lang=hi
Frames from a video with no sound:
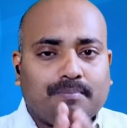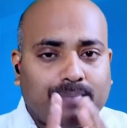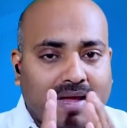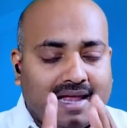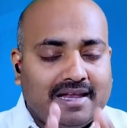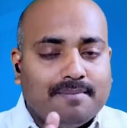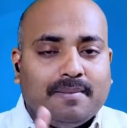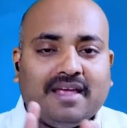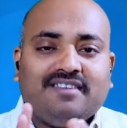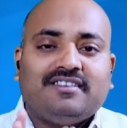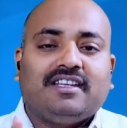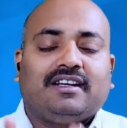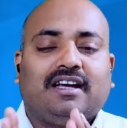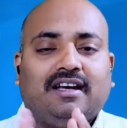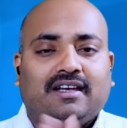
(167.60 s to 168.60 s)
पहले
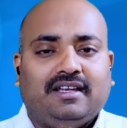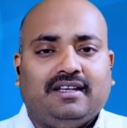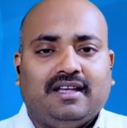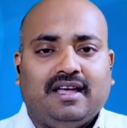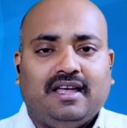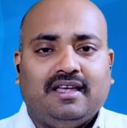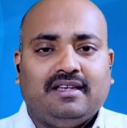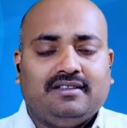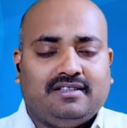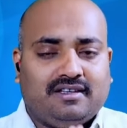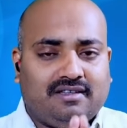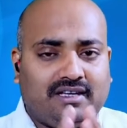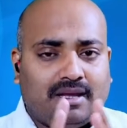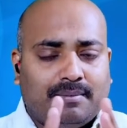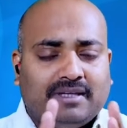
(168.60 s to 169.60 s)
मेंशन कर देना है
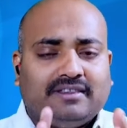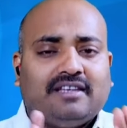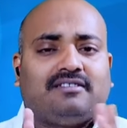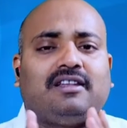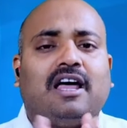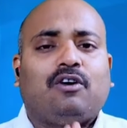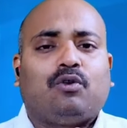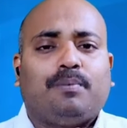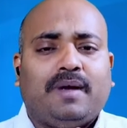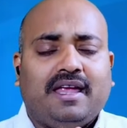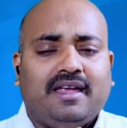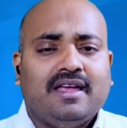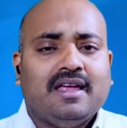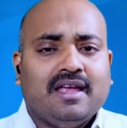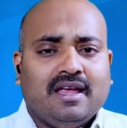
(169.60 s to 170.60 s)
जैसे कि हमें दस लाख रुपए
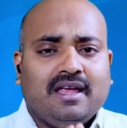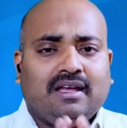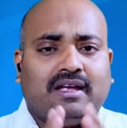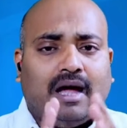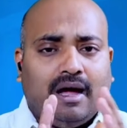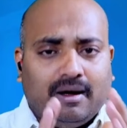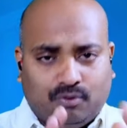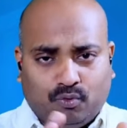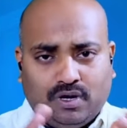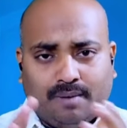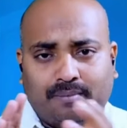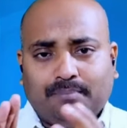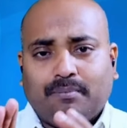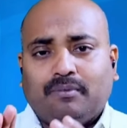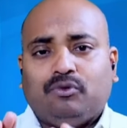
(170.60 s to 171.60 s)
का कोई
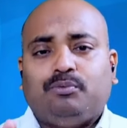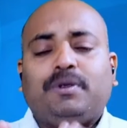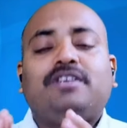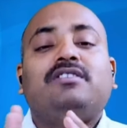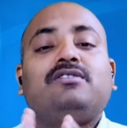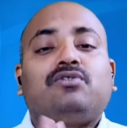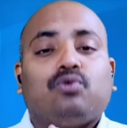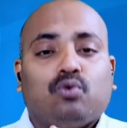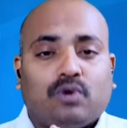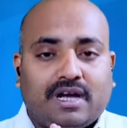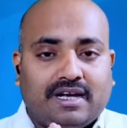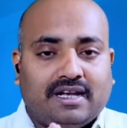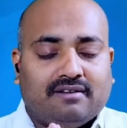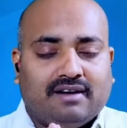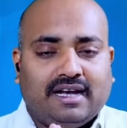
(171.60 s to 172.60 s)
हम बिजनेस शुरू
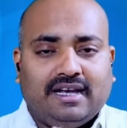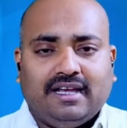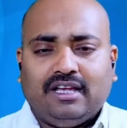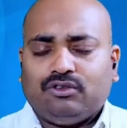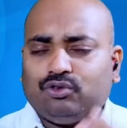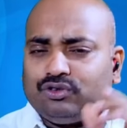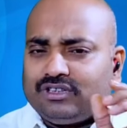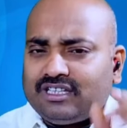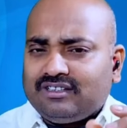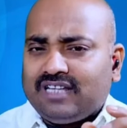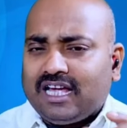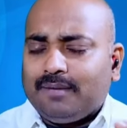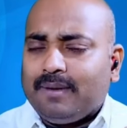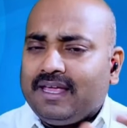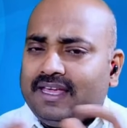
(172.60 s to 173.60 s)
करने वाले हैं तो दस
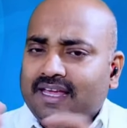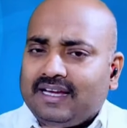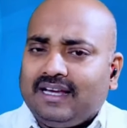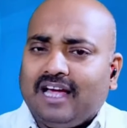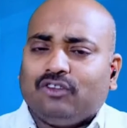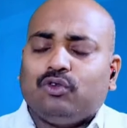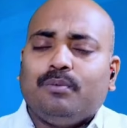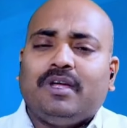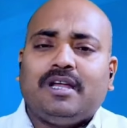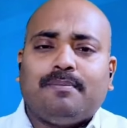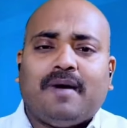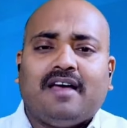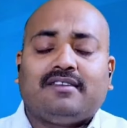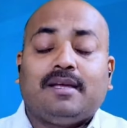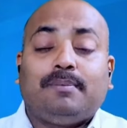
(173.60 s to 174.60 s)
लाख में एक लाख तो मेरे
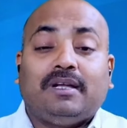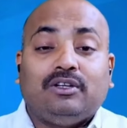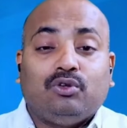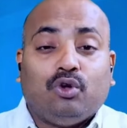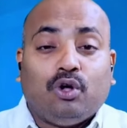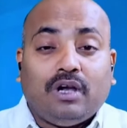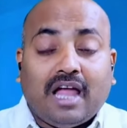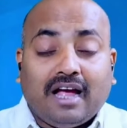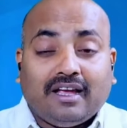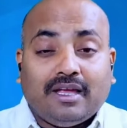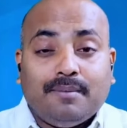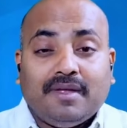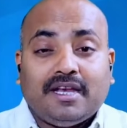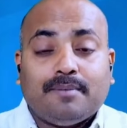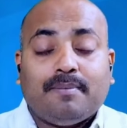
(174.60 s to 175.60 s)
पास है पर नौ लाख
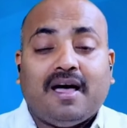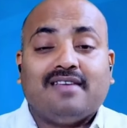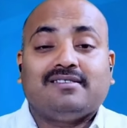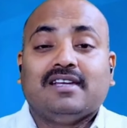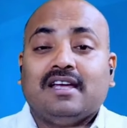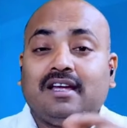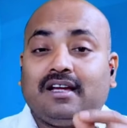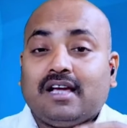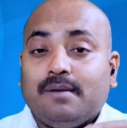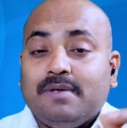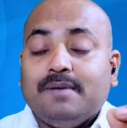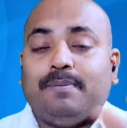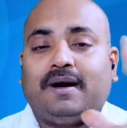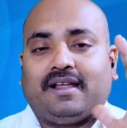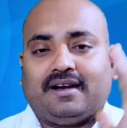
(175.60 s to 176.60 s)
की मेरे पास
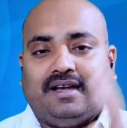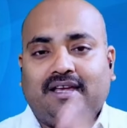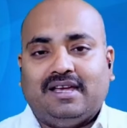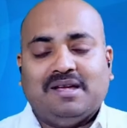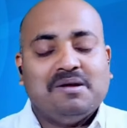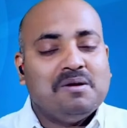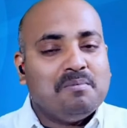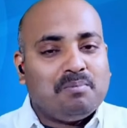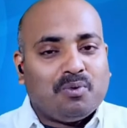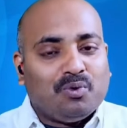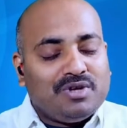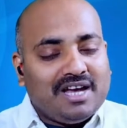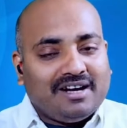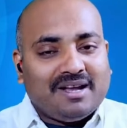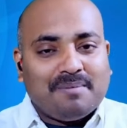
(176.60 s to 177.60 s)
कमी पड़ रही है
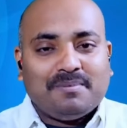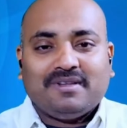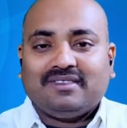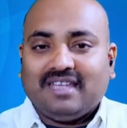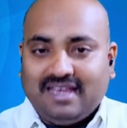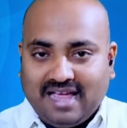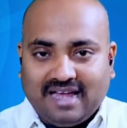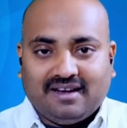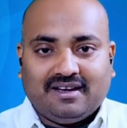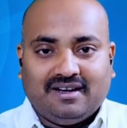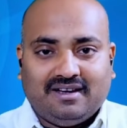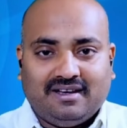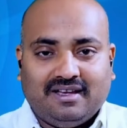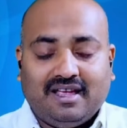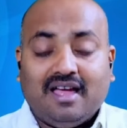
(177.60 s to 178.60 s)
प्रोजेक्ट आपने तैयार
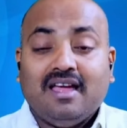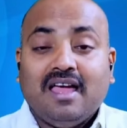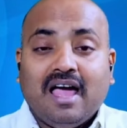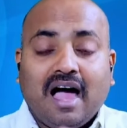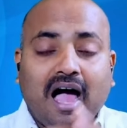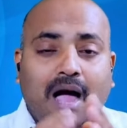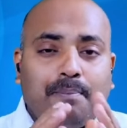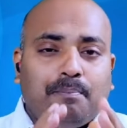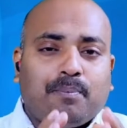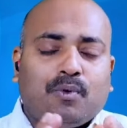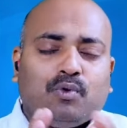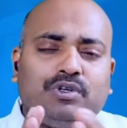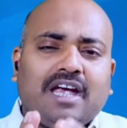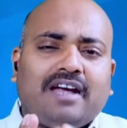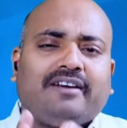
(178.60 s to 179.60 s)
कर लिया अब
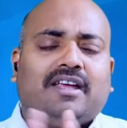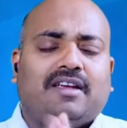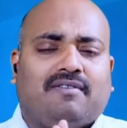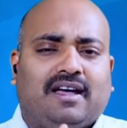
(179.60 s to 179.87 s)
प्रोजेक्ट के